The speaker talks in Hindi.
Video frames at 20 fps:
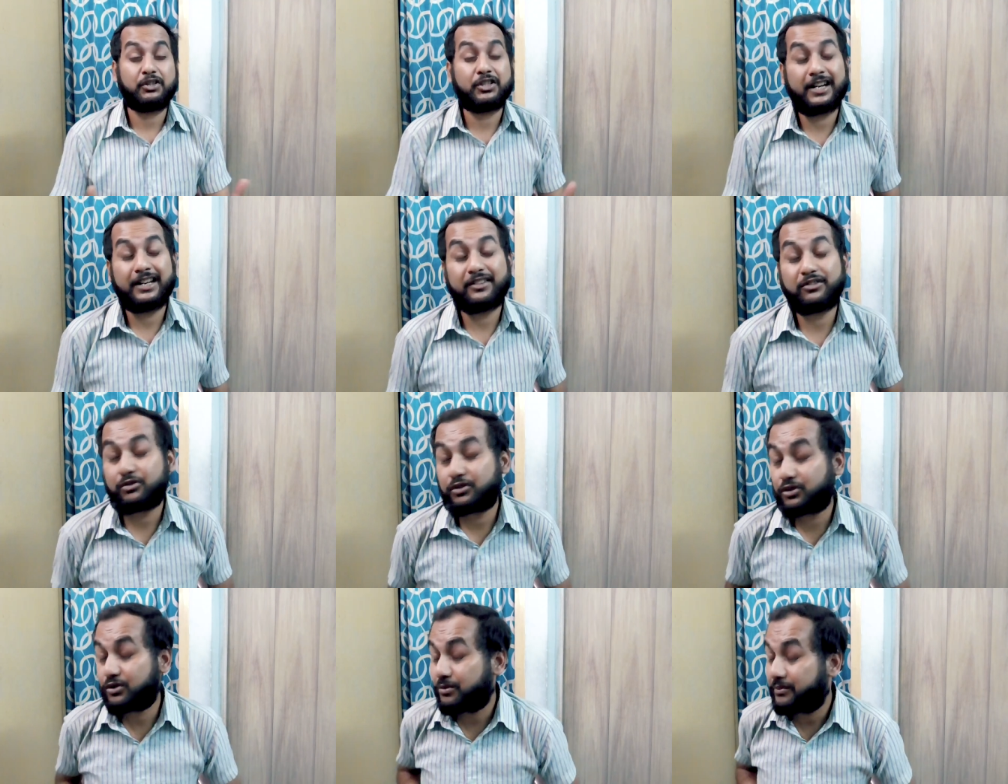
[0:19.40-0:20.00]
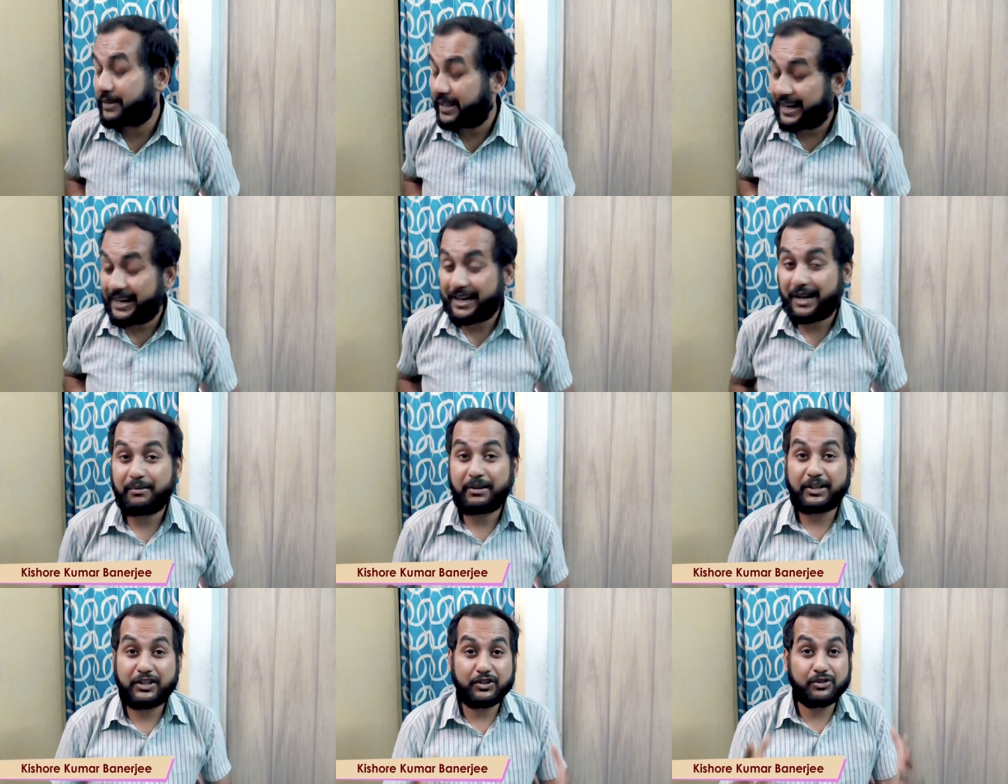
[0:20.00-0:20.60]
नमस्कार दोस्तों मेरा
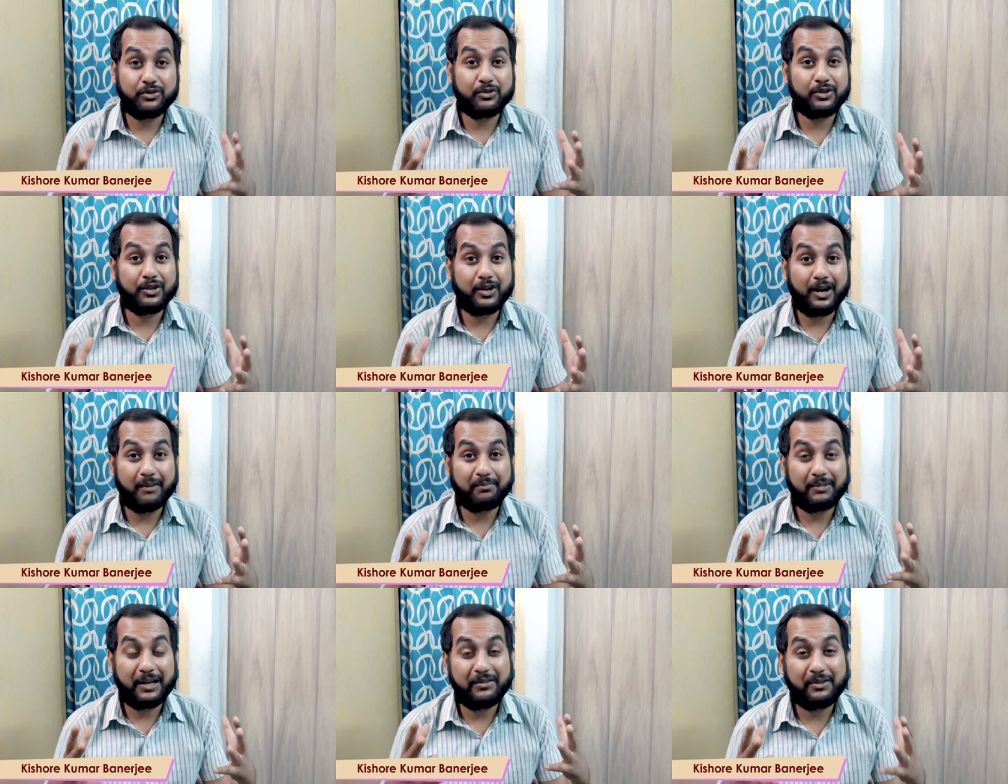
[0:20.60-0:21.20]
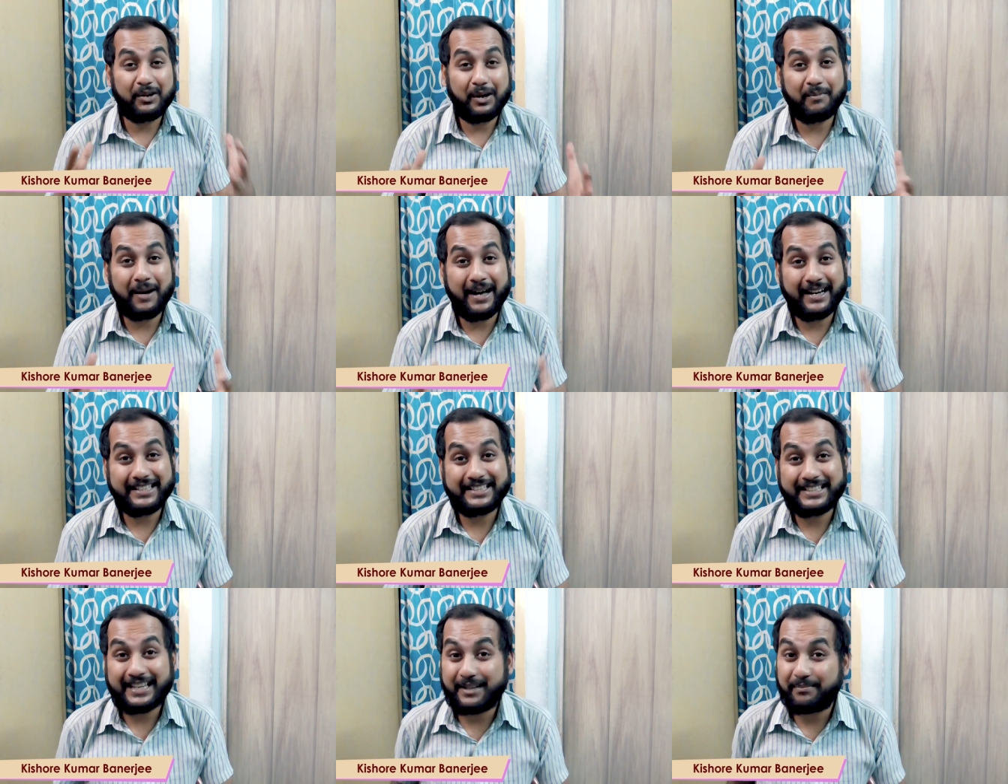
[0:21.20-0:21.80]
नाम है किशोर और आप लाइव
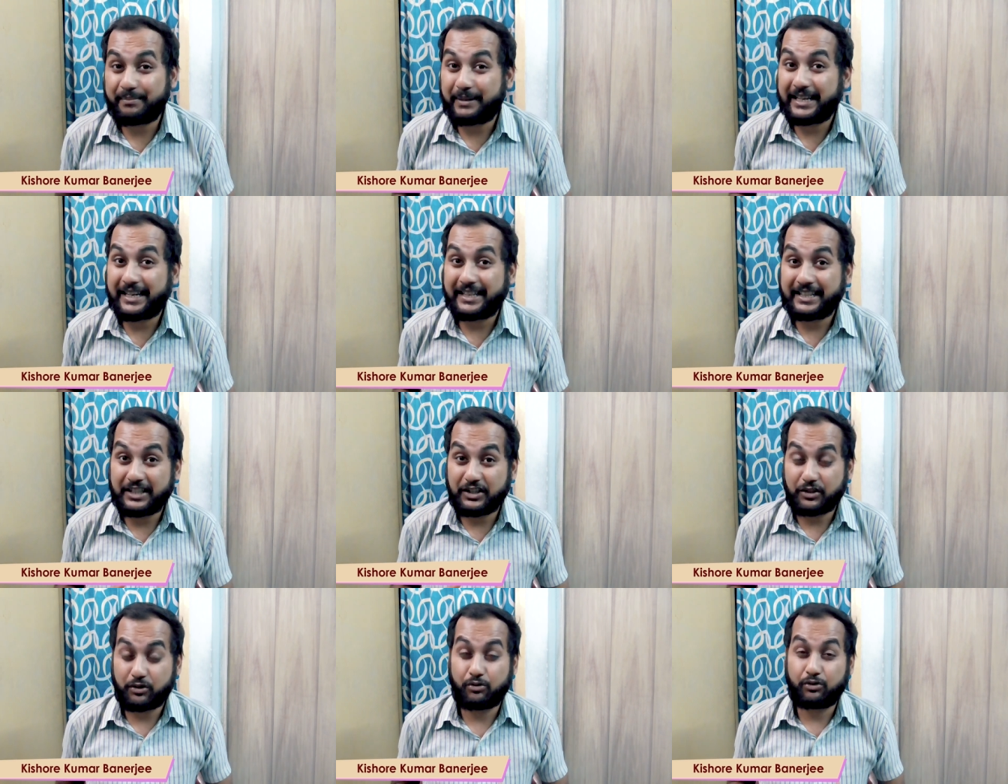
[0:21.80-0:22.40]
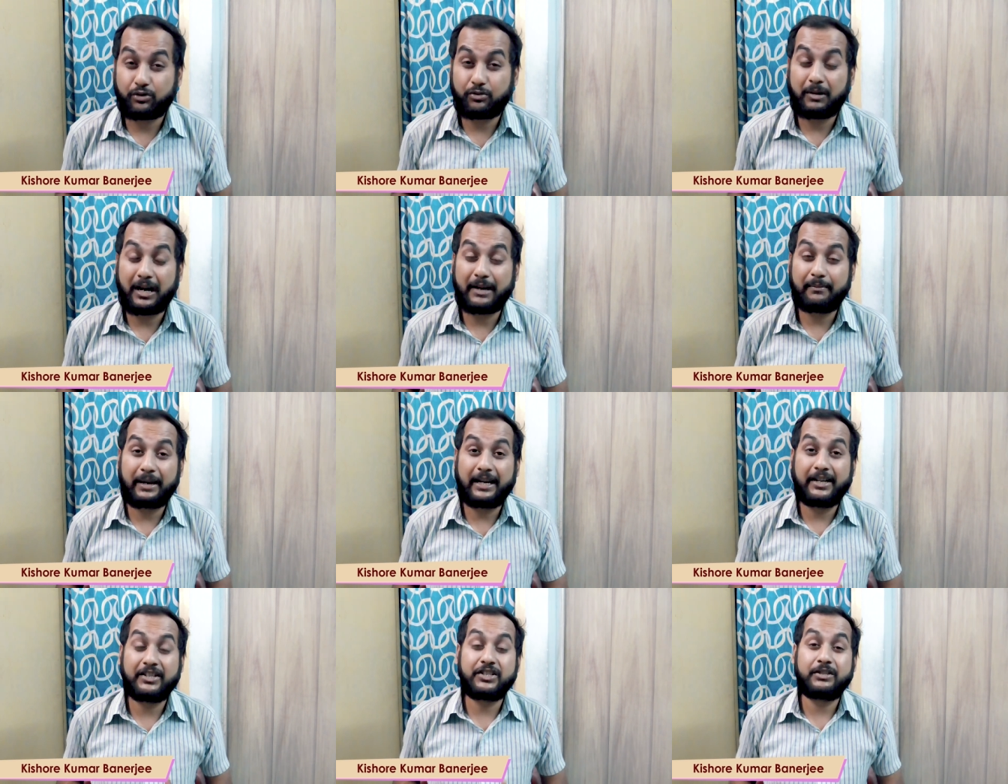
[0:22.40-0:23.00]
हमारे चैनल पे यानी किशोर कुमार
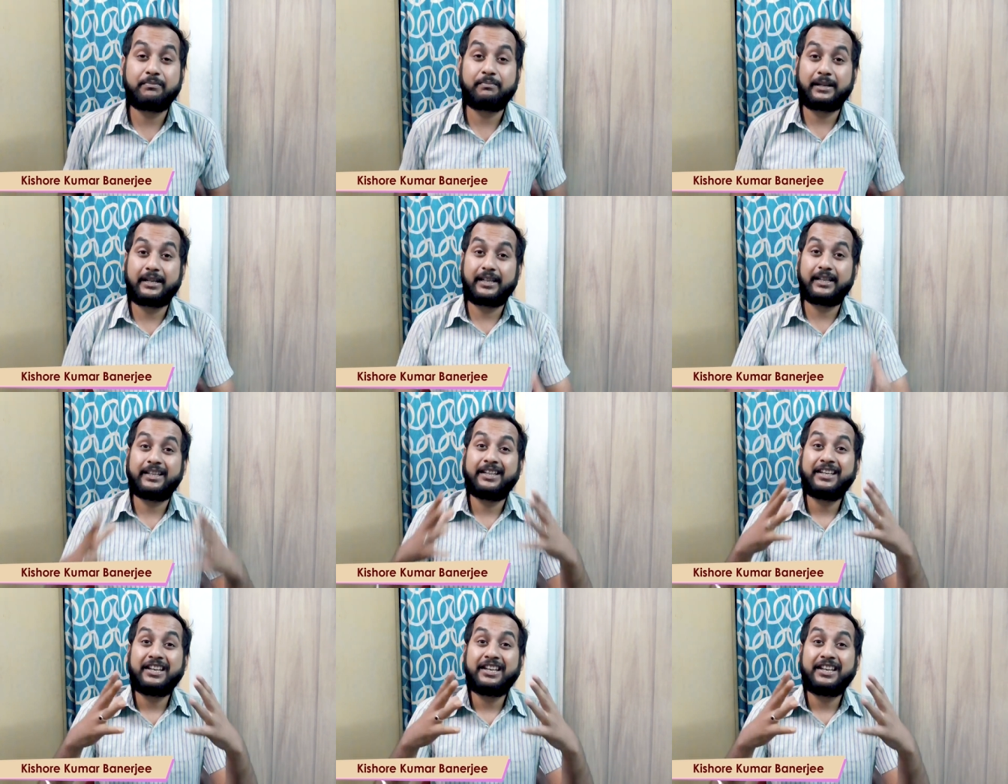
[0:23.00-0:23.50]
बैंड जी पे